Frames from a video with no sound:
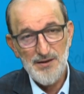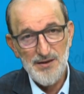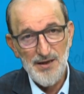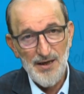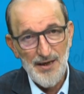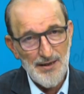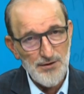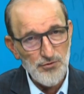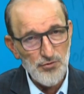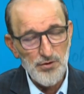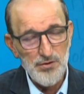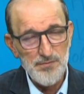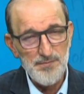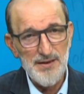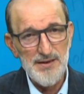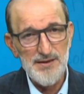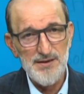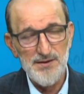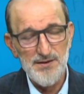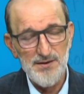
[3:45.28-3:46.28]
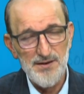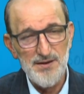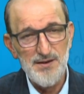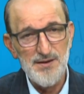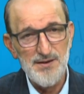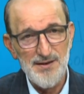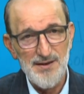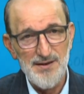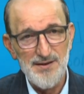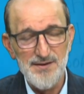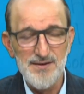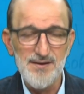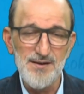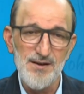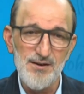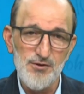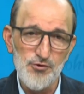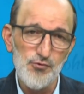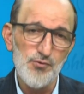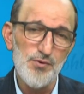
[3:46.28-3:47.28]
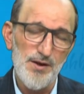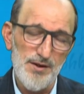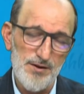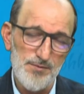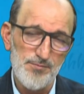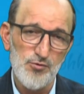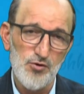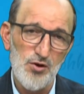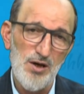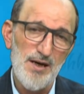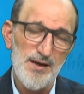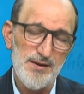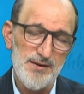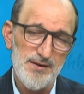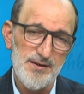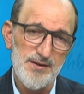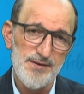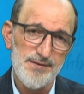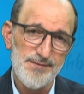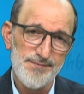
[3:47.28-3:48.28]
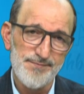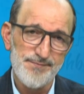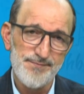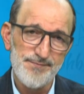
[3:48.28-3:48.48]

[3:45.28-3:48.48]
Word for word: Rahat olmak istiyorsense arzuları bırak